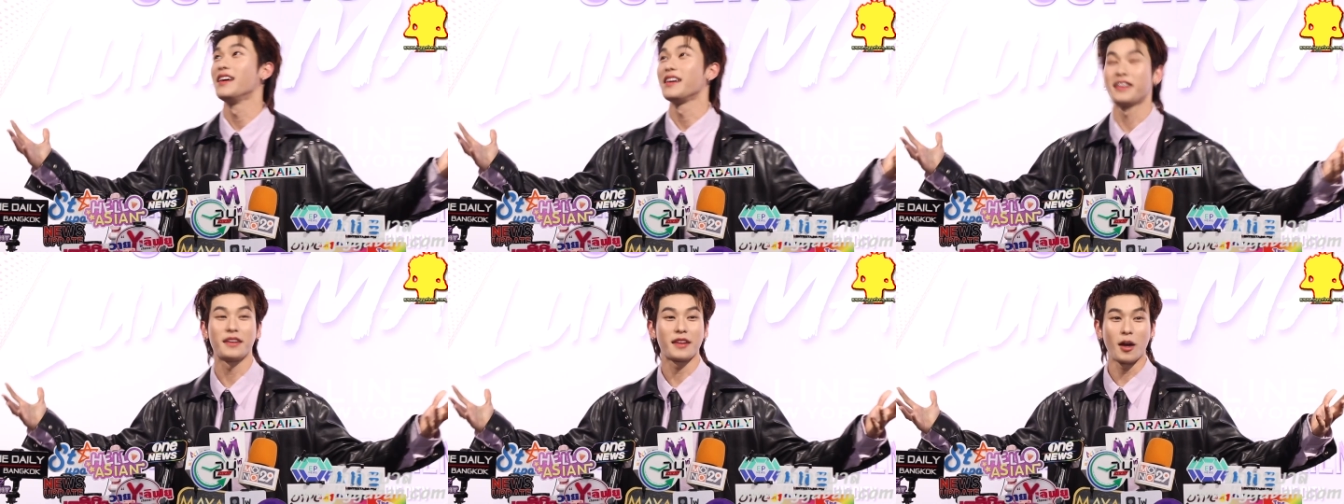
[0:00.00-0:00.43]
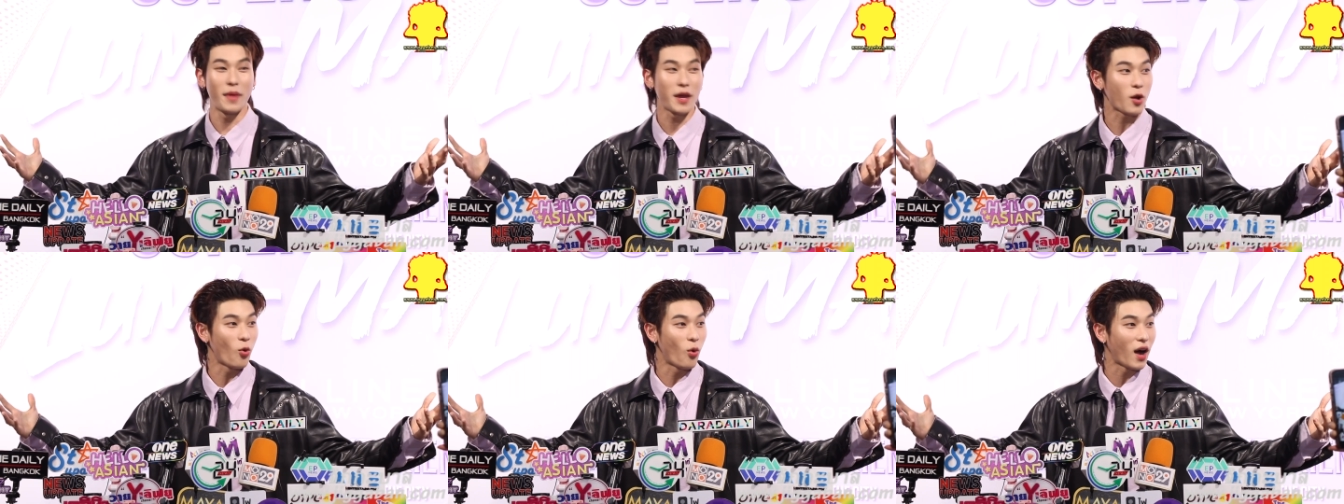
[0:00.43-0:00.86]
คือเราไม่
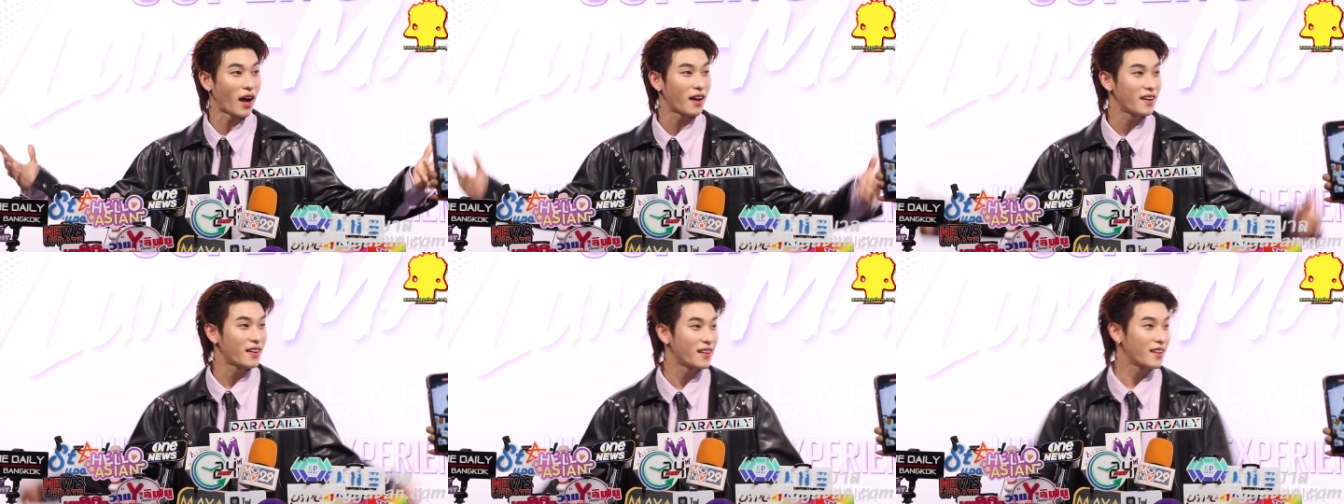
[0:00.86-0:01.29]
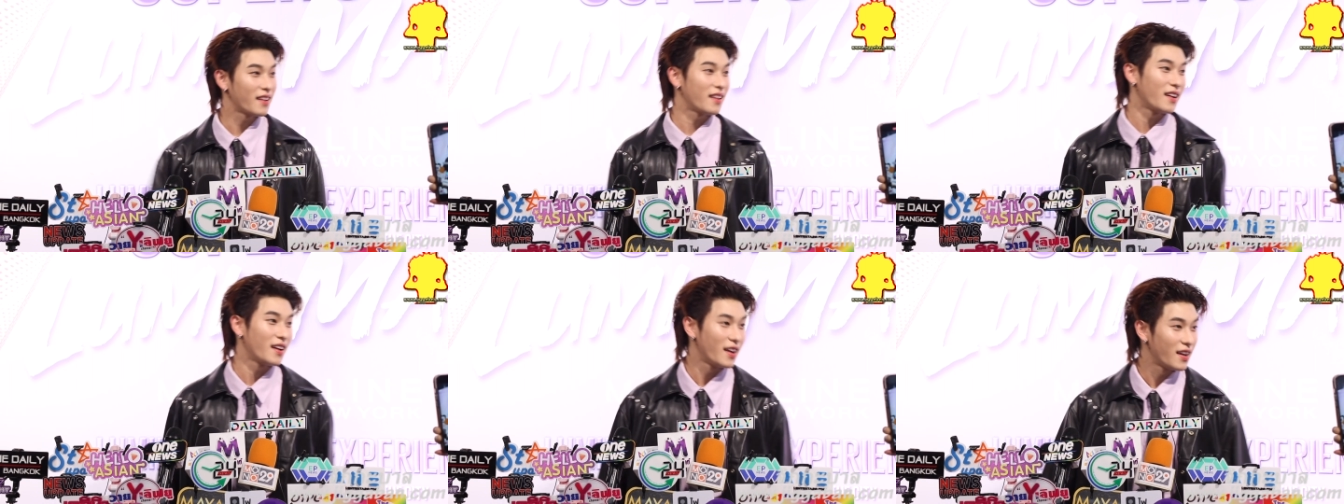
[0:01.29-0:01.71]
กลัวถูกใจ
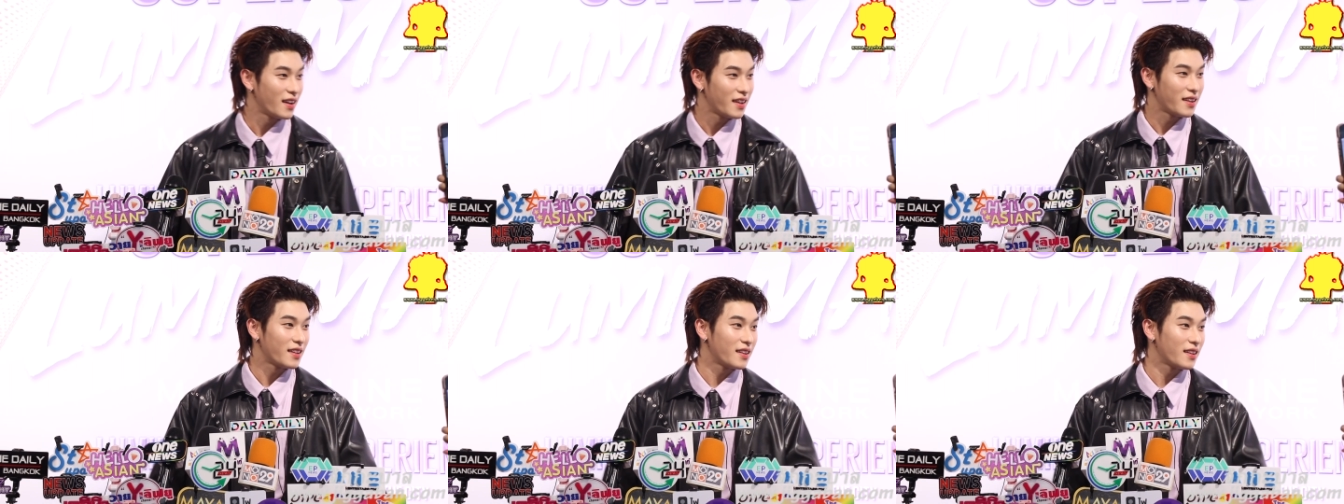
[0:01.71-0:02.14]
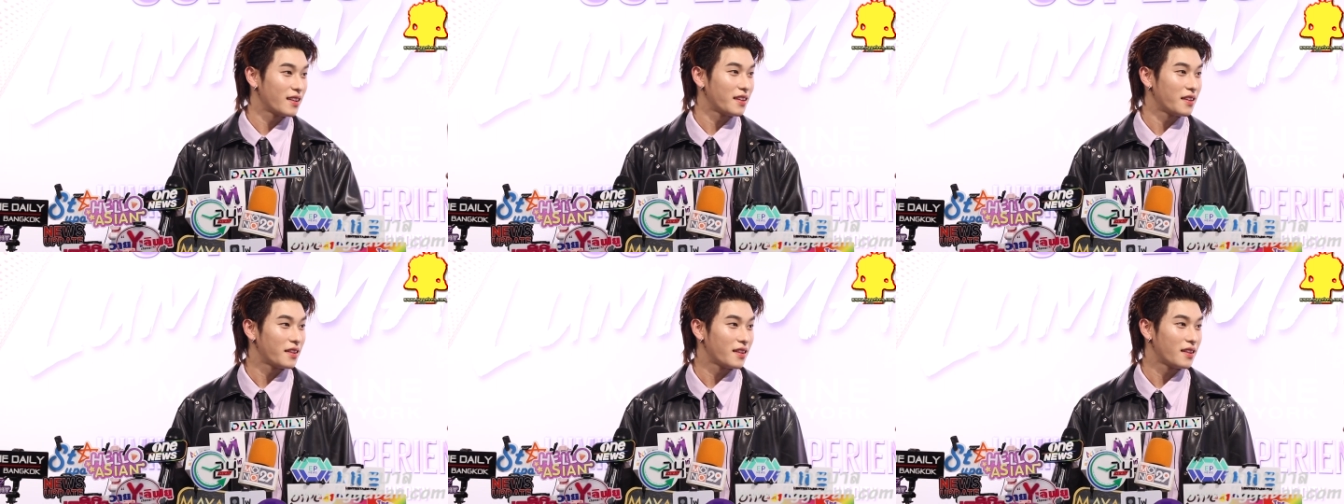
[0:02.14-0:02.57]
ไหมว่าตัวเราเองก็ต้
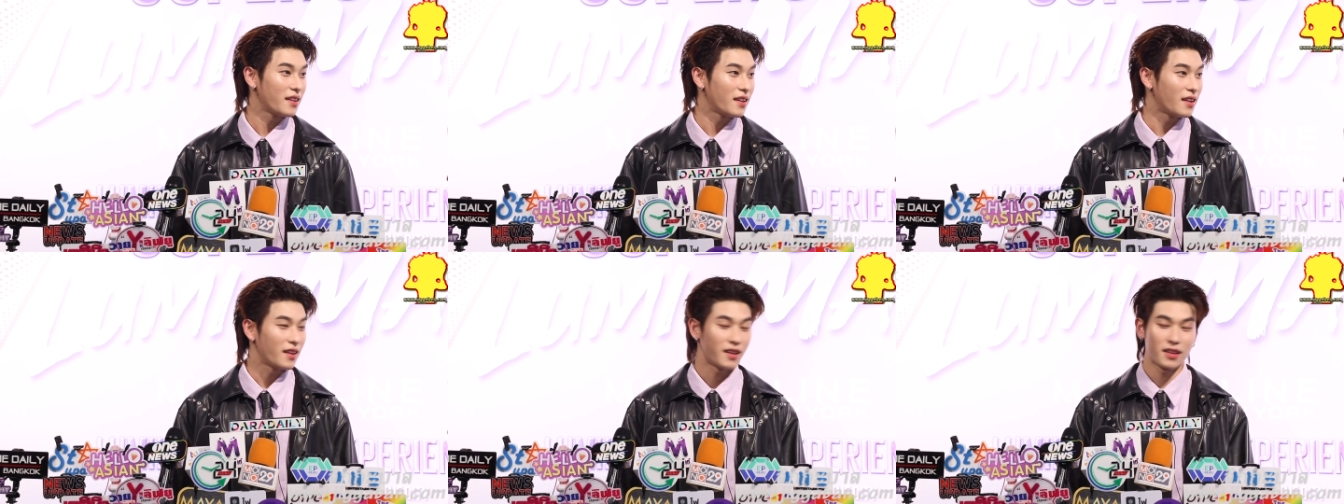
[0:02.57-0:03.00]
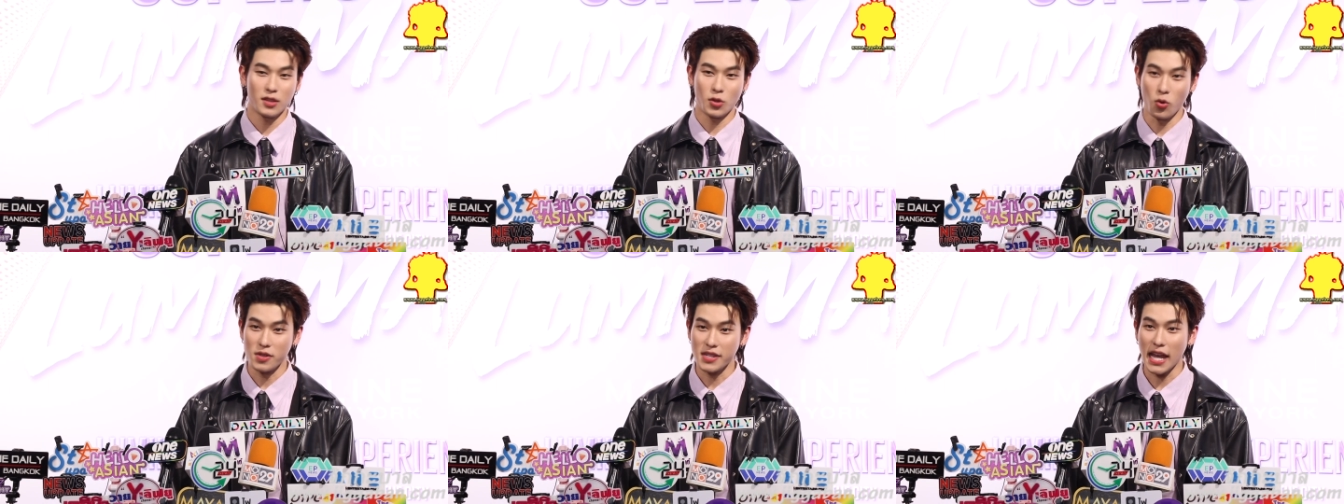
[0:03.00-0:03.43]
องแต่งหน้าบ่อย
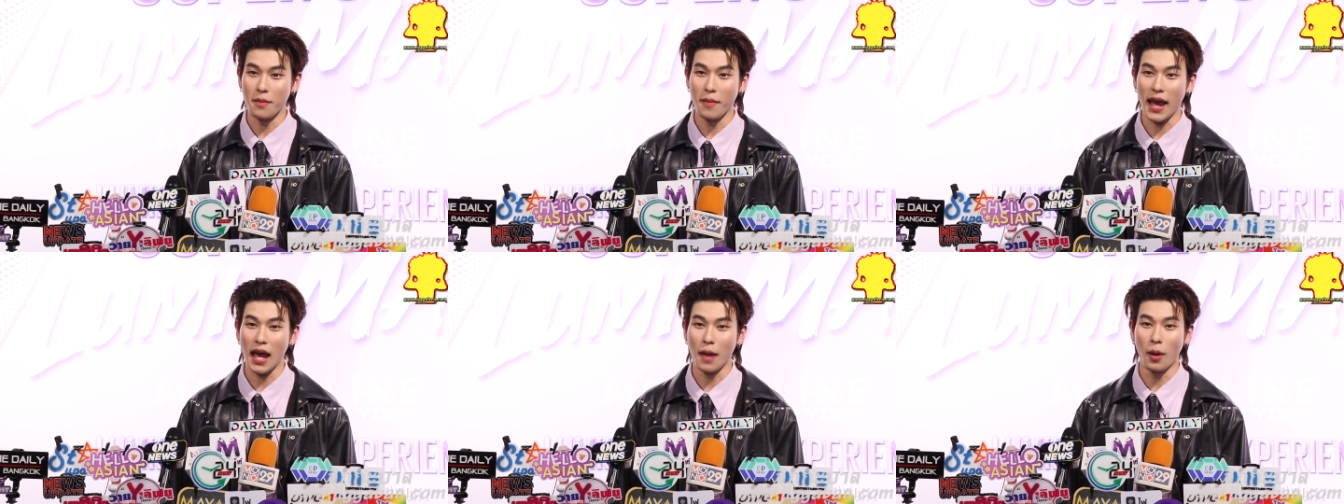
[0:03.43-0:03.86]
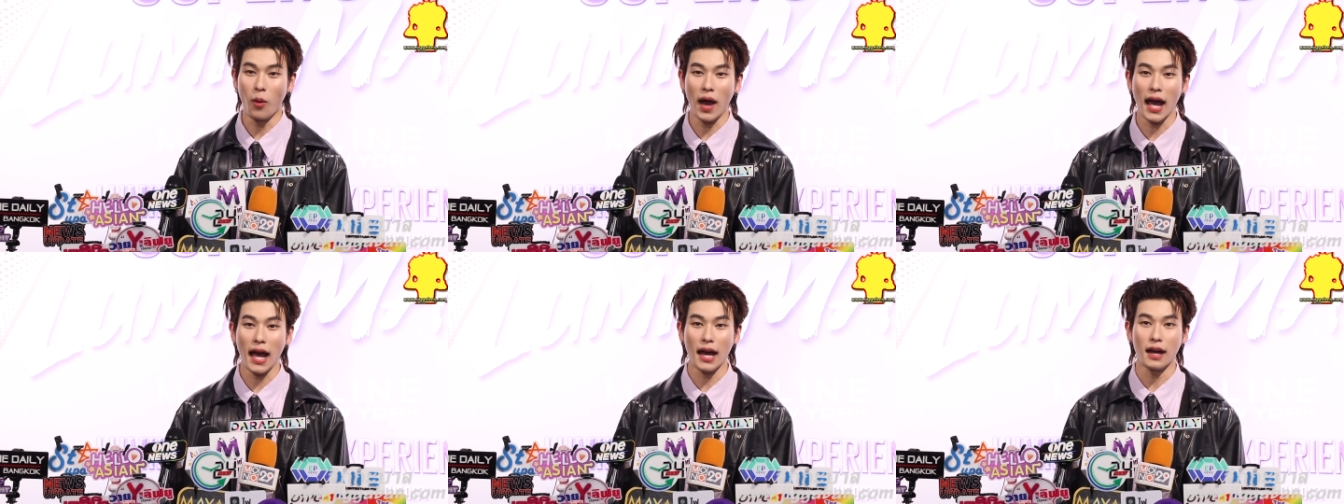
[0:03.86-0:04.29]
ถูกใจมากเพราะว่า